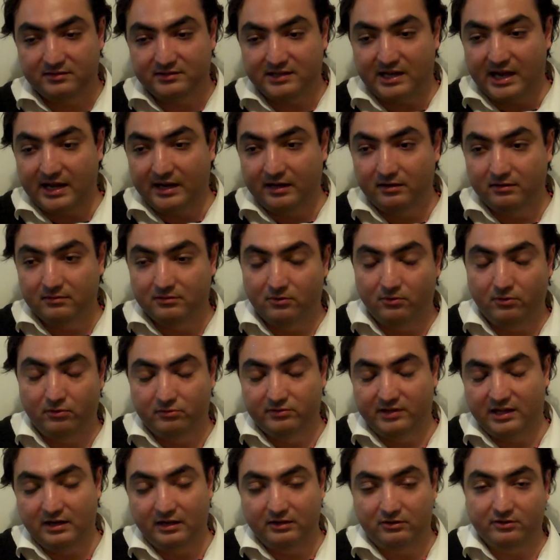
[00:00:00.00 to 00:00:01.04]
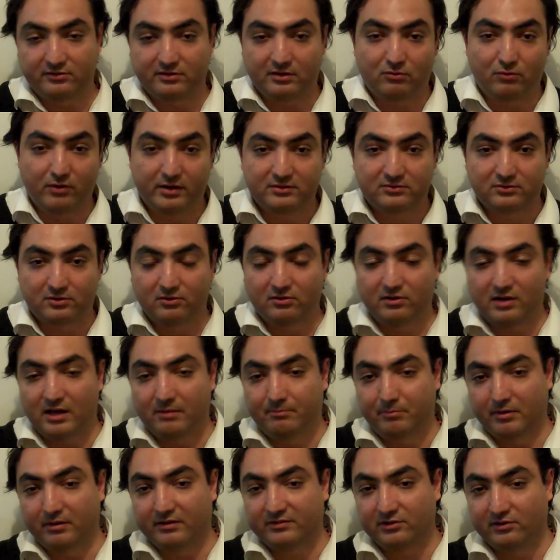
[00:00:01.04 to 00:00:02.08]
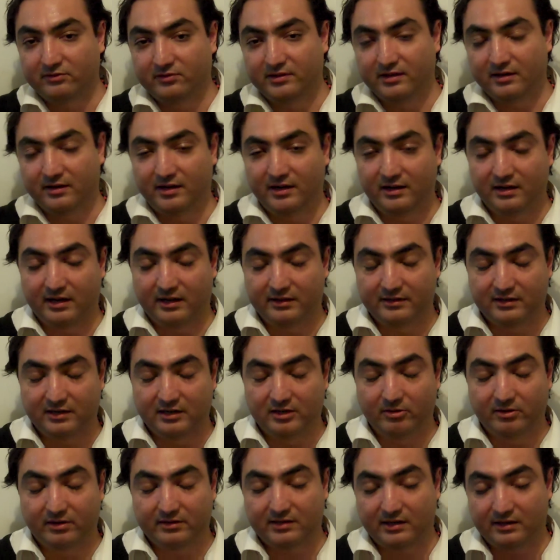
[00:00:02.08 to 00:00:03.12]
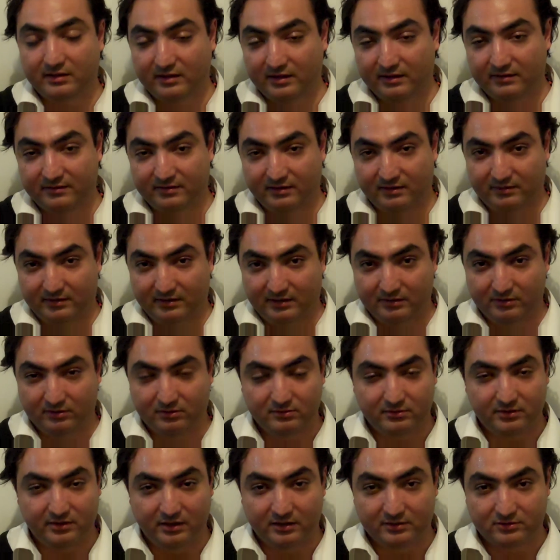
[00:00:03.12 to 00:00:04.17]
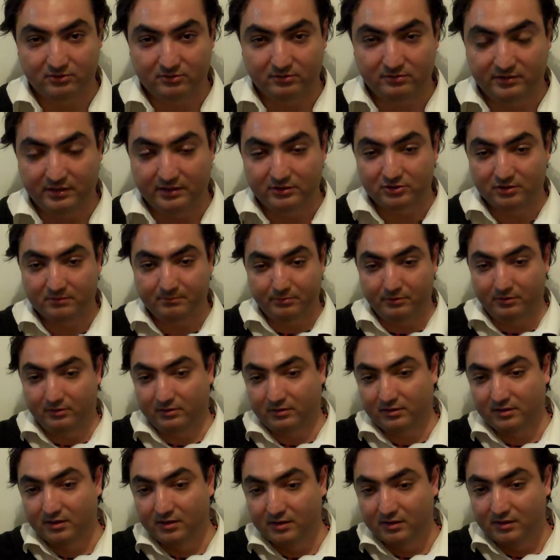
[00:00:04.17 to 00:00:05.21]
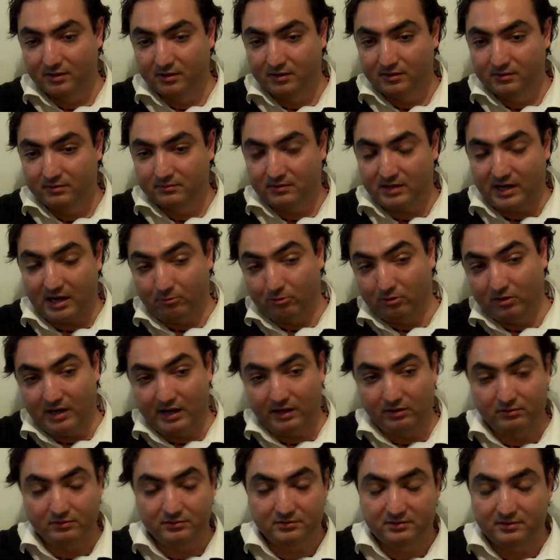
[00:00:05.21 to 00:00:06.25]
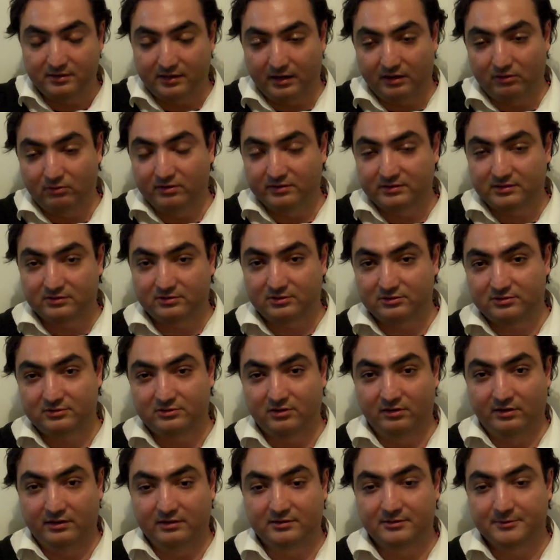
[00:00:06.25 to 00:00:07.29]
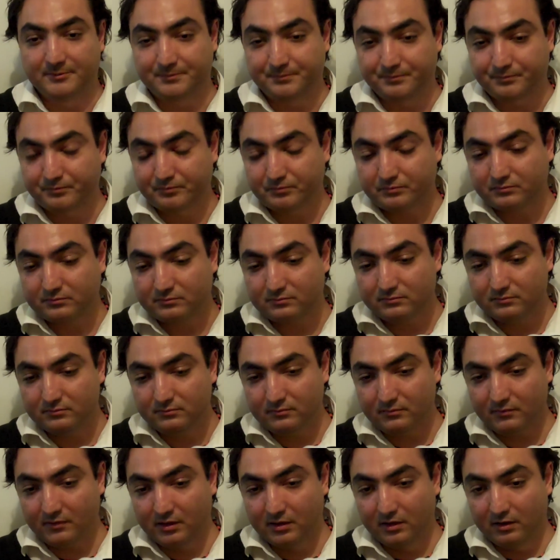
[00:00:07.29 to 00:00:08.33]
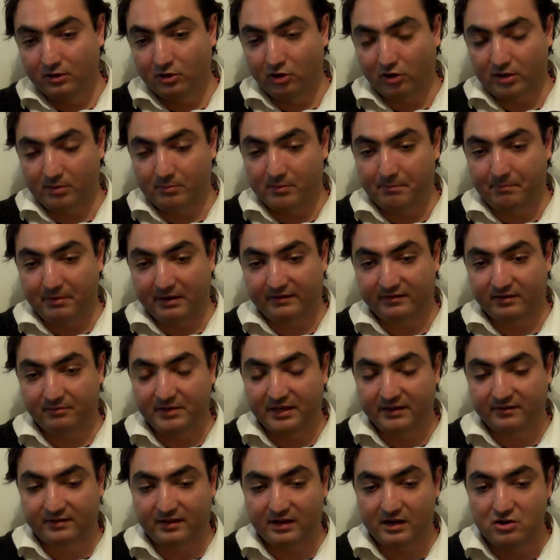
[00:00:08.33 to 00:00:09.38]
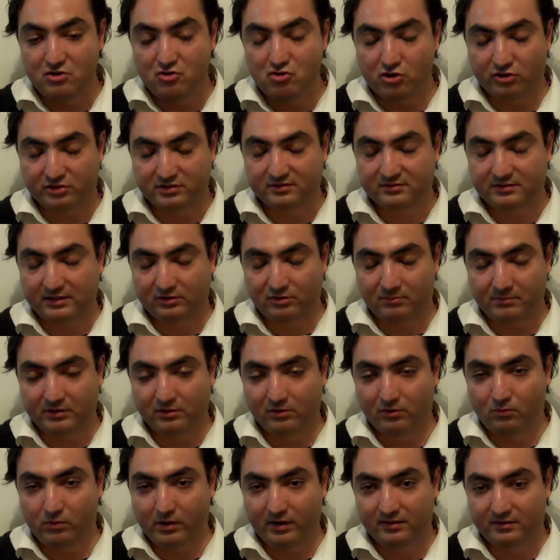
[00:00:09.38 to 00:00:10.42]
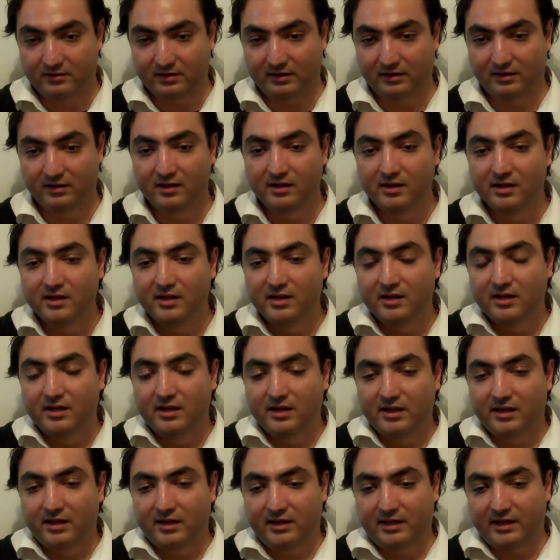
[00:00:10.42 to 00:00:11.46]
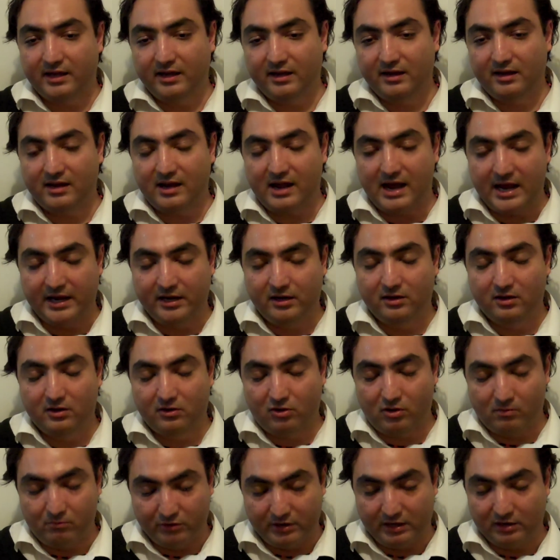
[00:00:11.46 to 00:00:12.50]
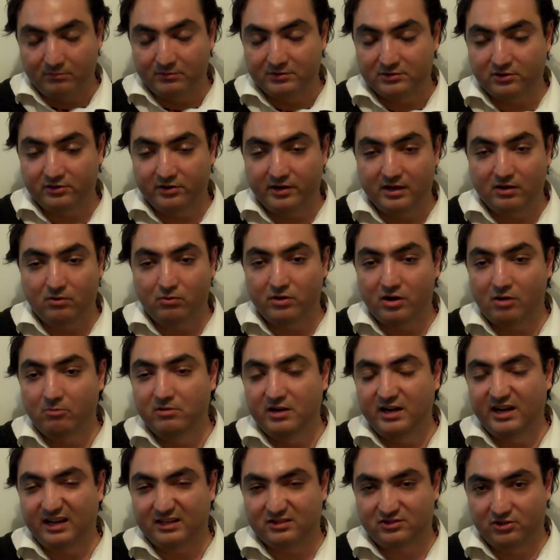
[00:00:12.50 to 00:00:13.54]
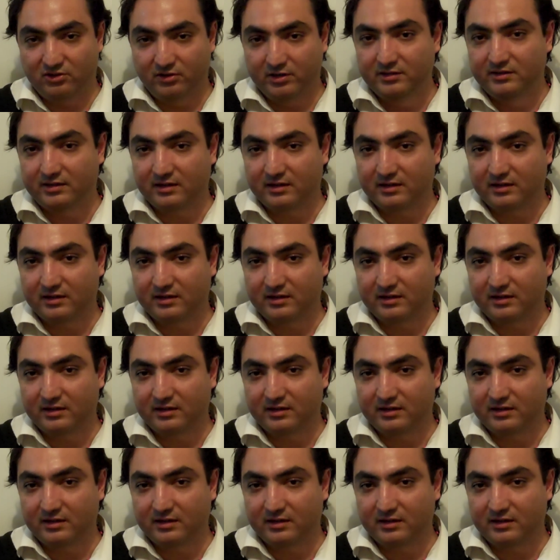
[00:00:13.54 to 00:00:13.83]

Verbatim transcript: ya hay un delito secuestro, hay privación ilegal de la libertad, etcétera. ¿no? Y eso dicho por abogados de algunas asociaciones. Lo que me parece a mí es que no se está tomando en cuenta que hay, como ya lo mencioné, una obligación